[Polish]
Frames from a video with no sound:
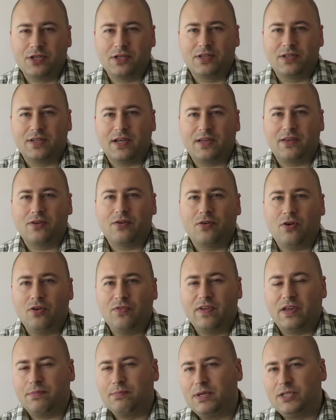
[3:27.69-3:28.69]
e,
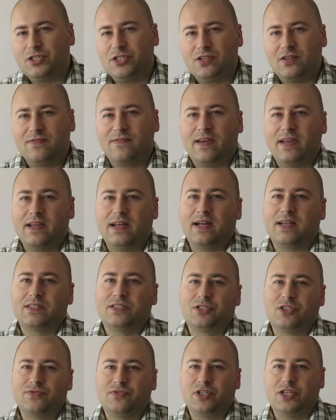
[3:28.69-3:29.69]
jakiegokolwiek Magic
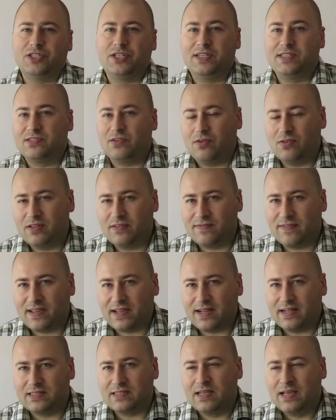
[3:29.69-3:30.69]
Vegas, czy wcześniej Sony
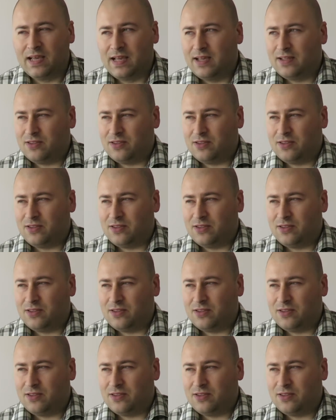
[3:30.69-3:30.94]
Vegas,